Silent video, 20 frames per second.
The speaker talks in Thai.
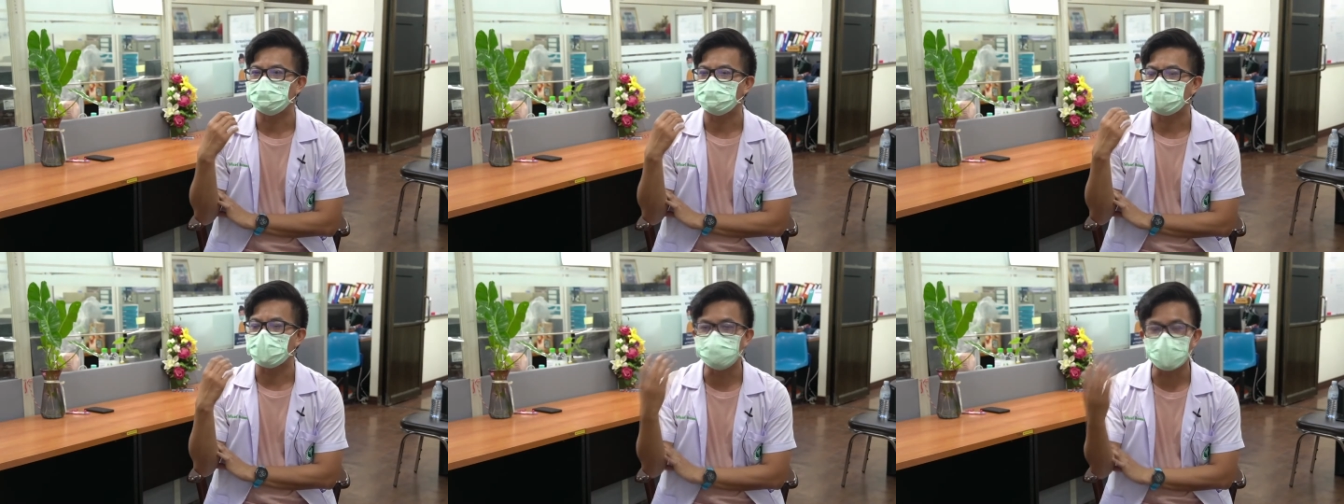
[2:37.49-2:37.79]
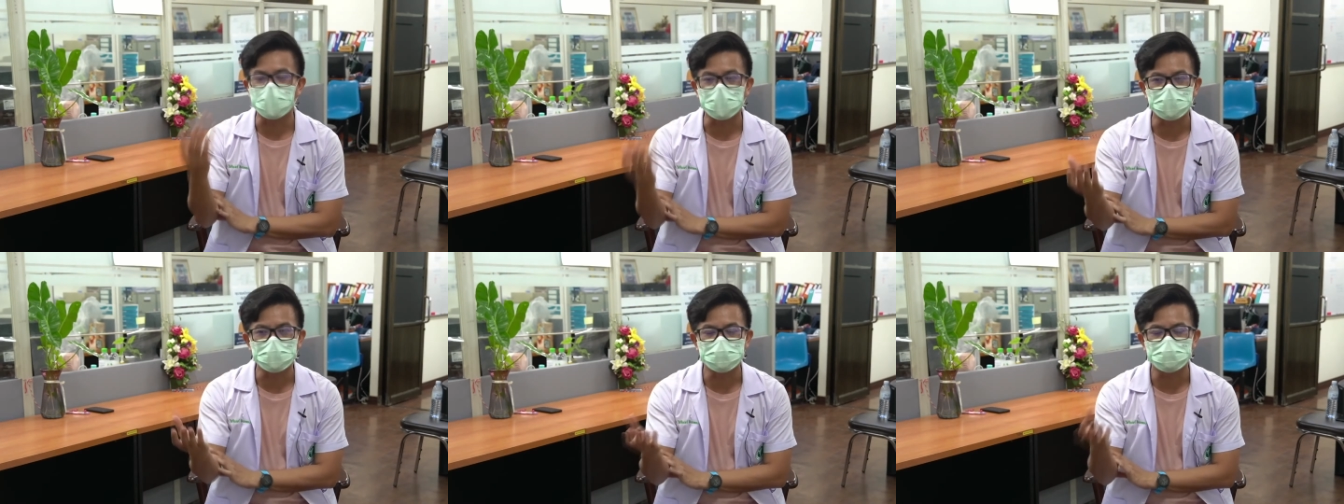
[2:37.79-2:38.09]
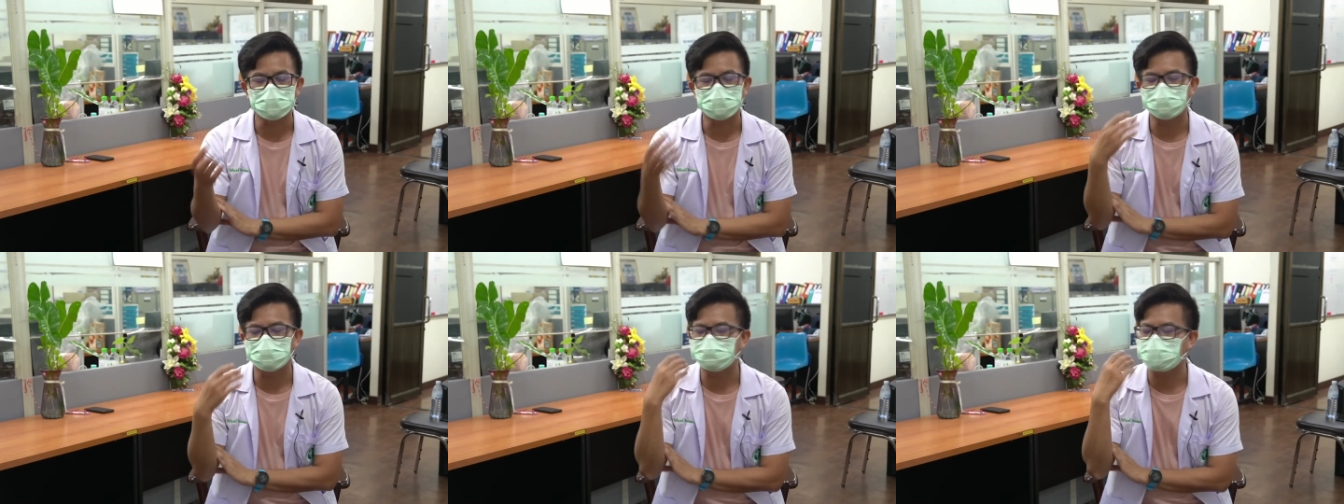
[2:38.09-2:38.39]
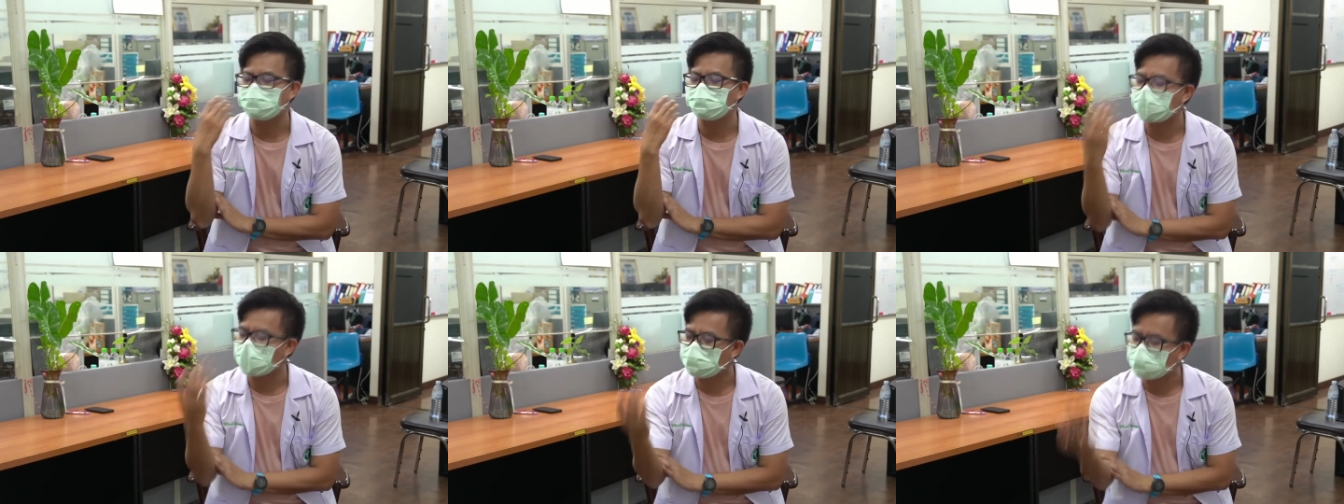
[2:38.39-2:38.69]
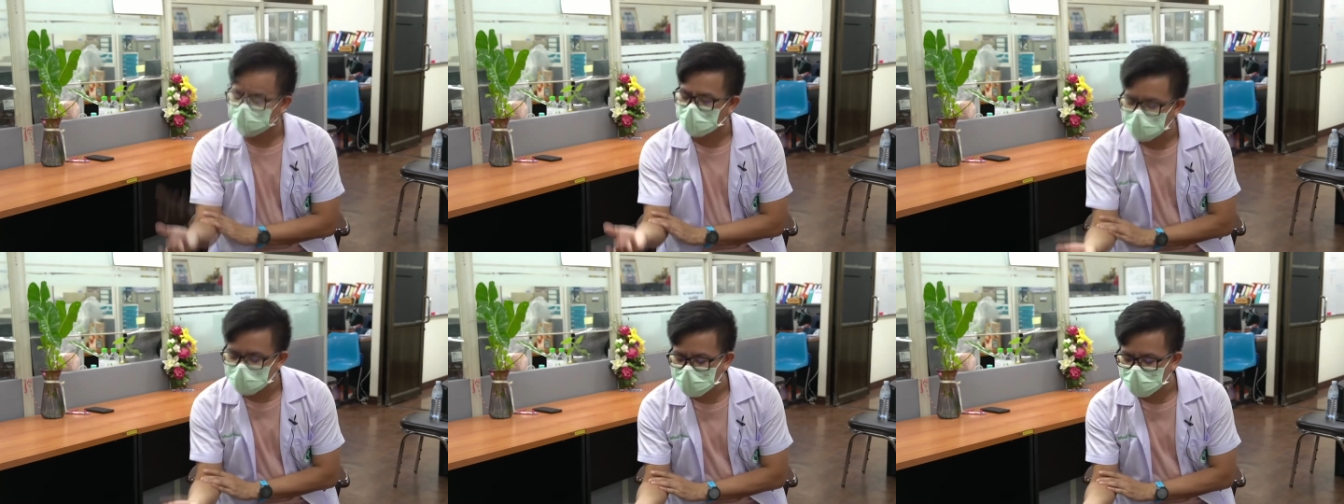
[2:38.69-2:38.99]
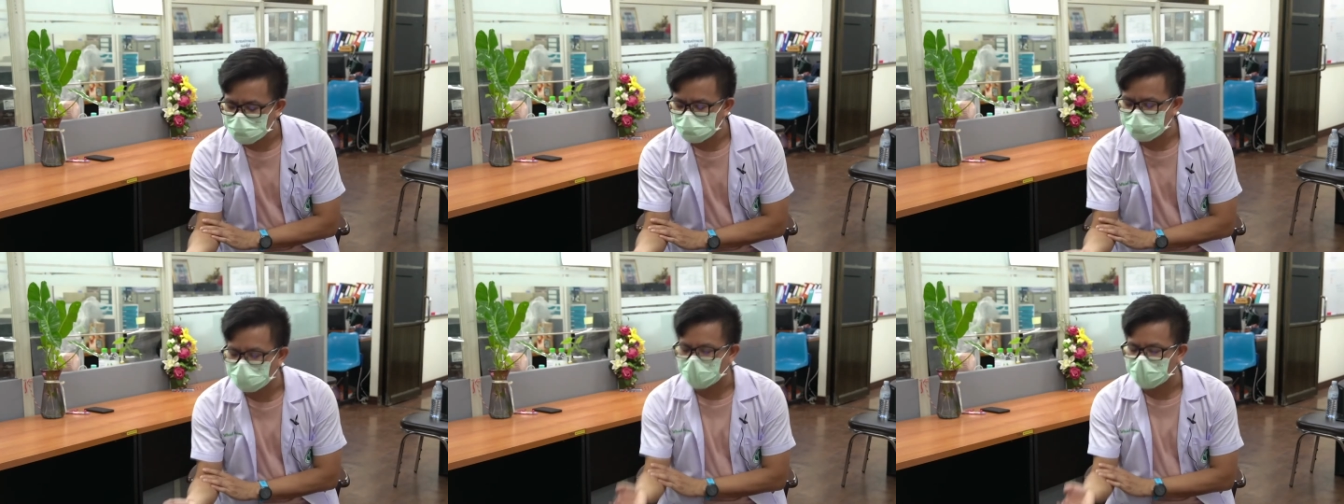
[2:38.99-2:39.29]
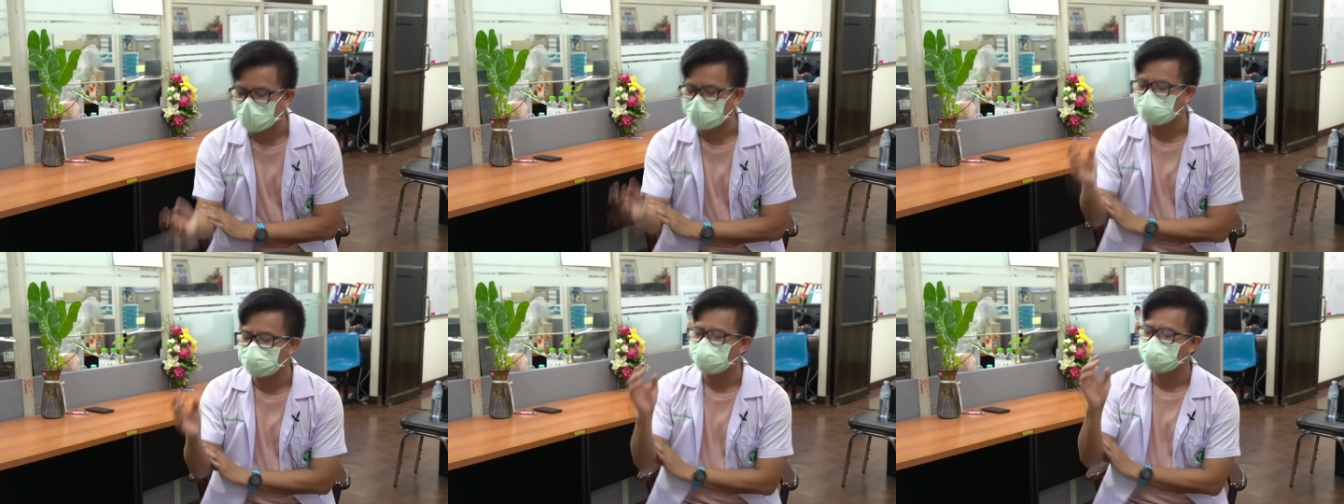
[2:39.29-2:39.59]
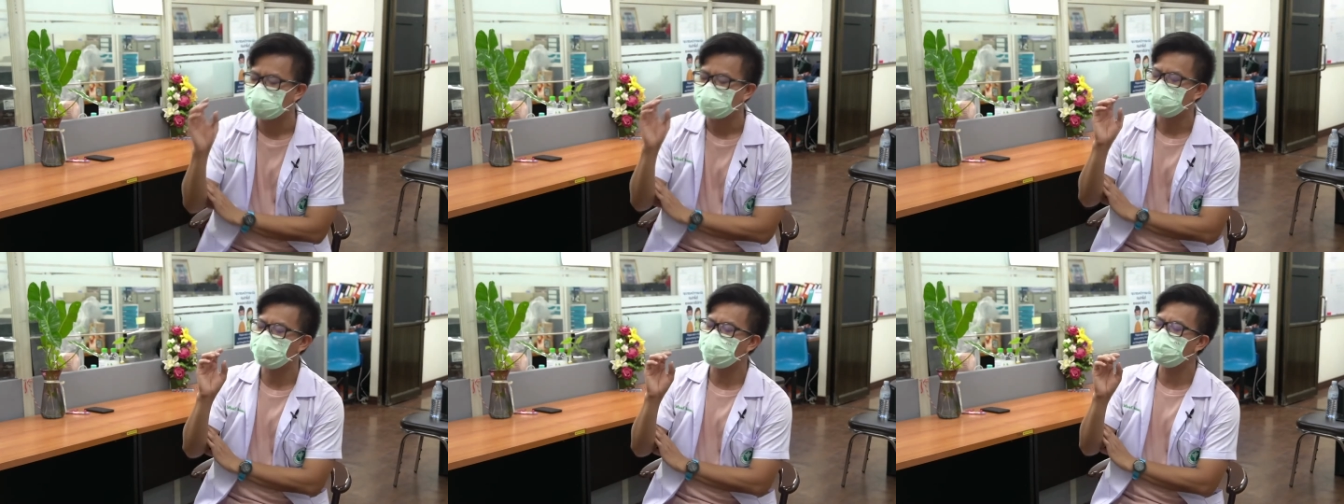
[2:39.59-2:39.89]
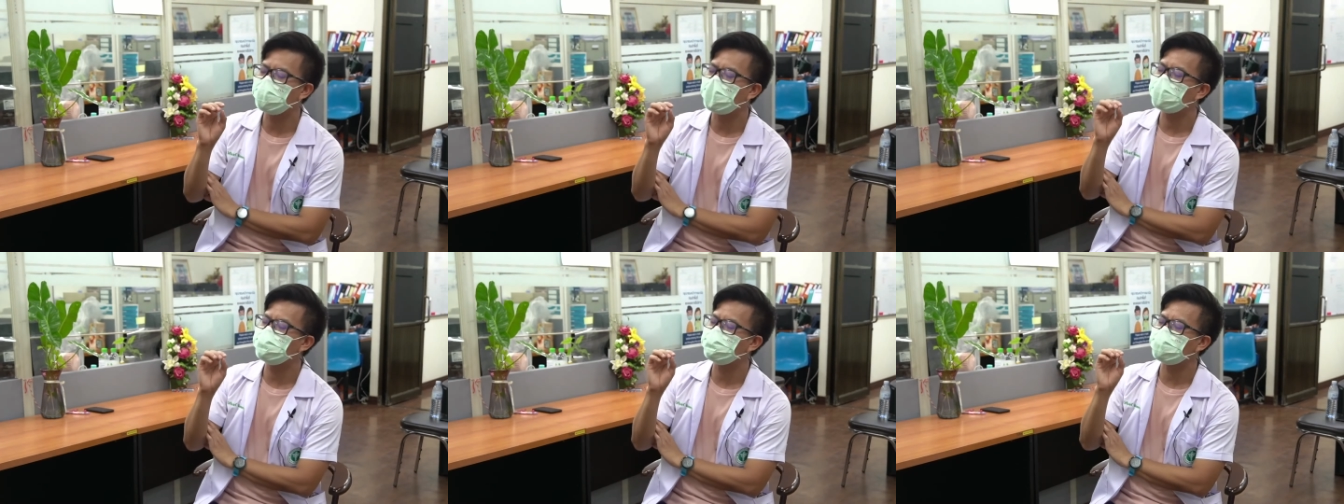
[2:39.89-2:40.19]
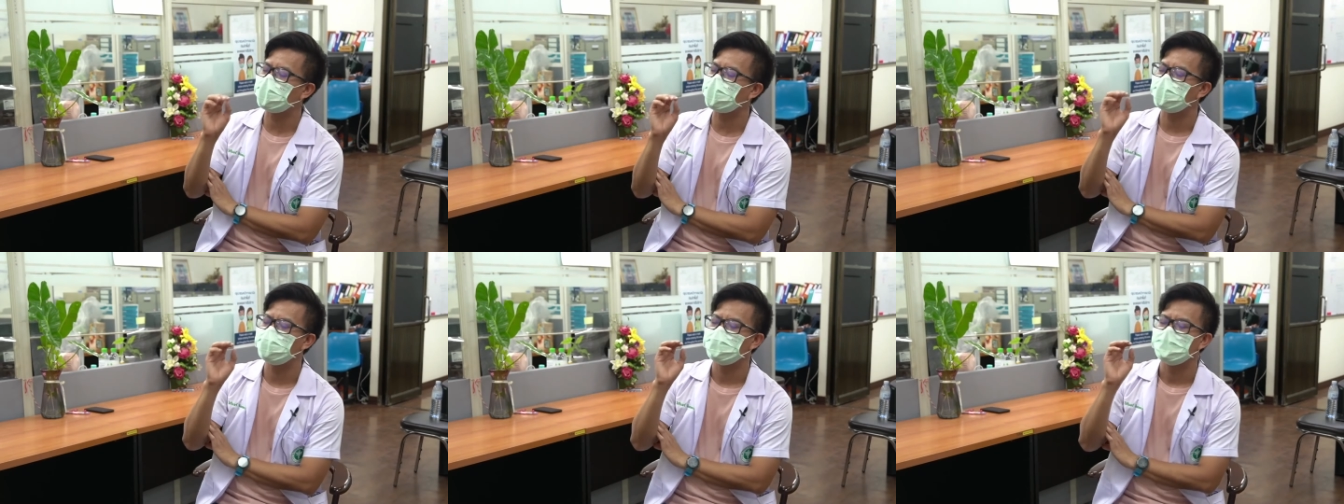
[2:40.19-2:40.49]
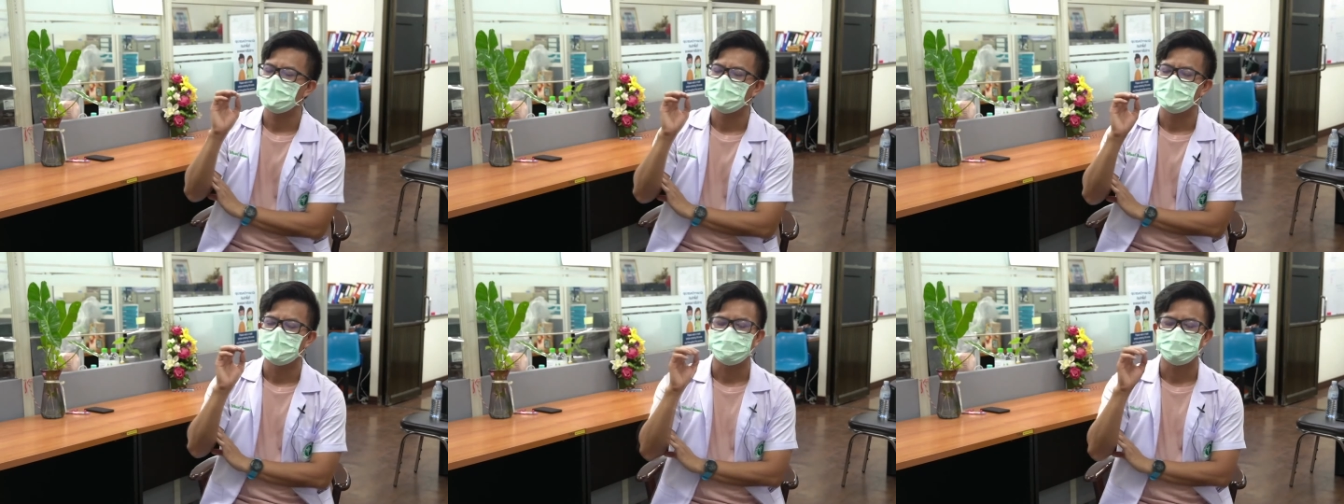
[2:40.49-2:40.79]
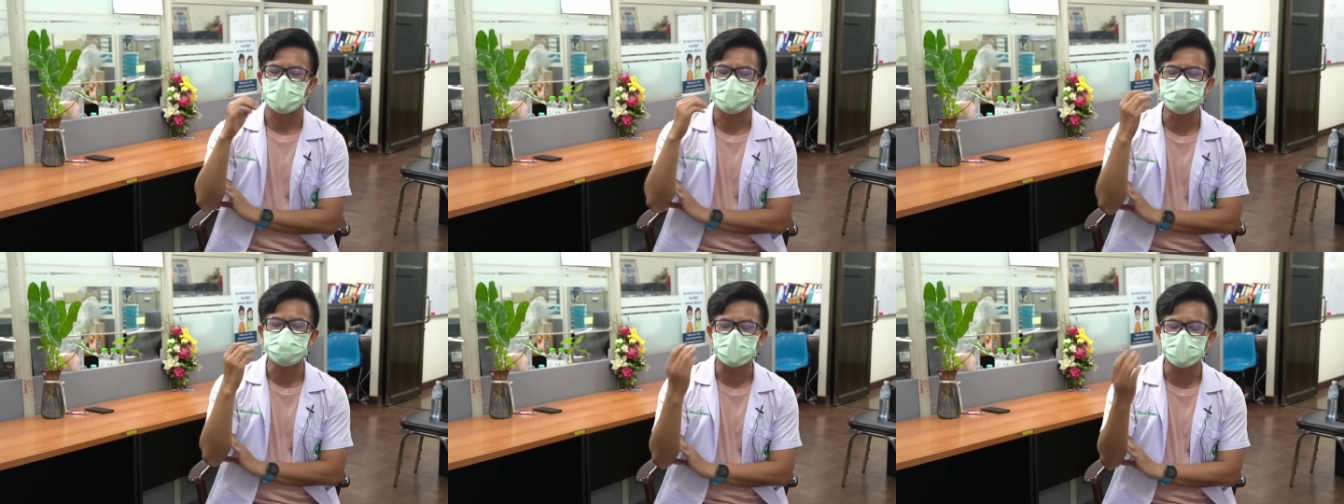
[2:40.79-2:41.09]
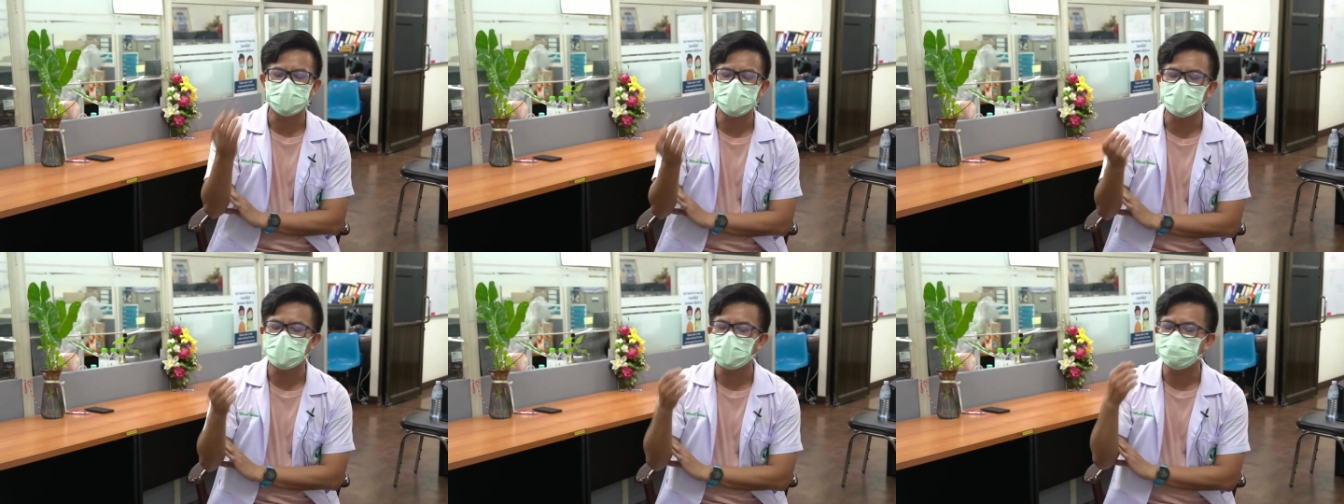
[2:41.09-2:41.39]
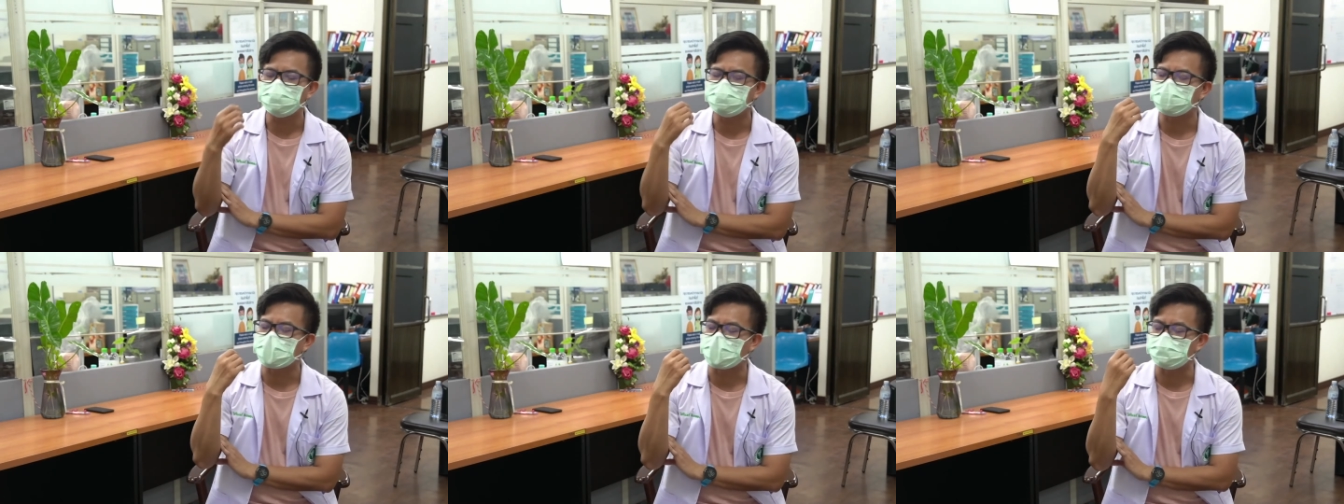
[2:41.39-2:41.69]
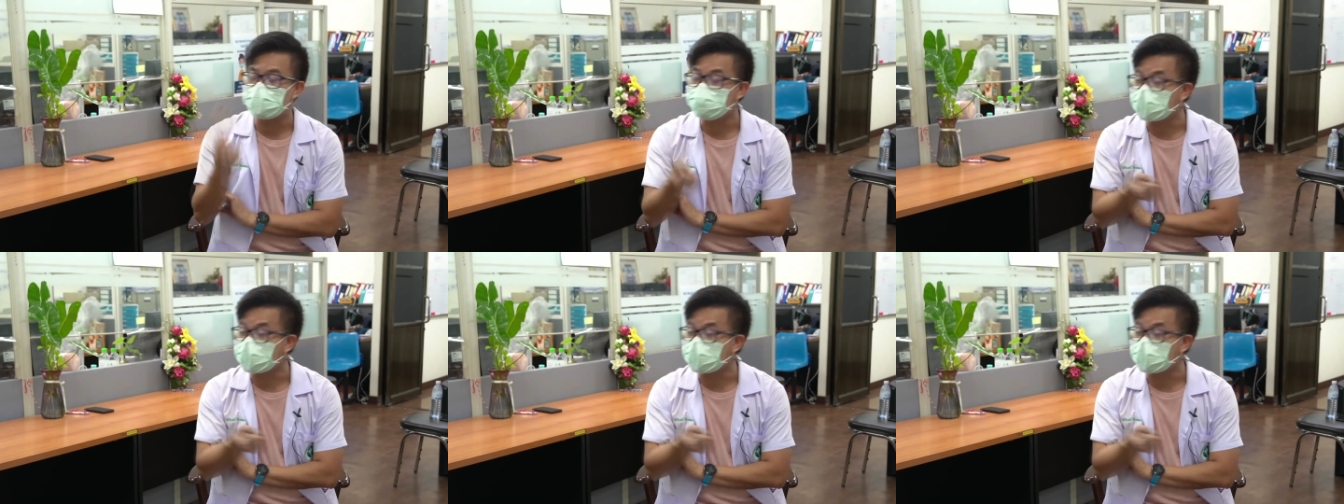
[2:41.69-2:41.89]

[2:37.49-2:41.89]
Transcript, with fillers: จะเหมือนจะเป็นเหมือนเดิมไหม หรือว่าจะเป็นเหมือนเดิมแต่ไม่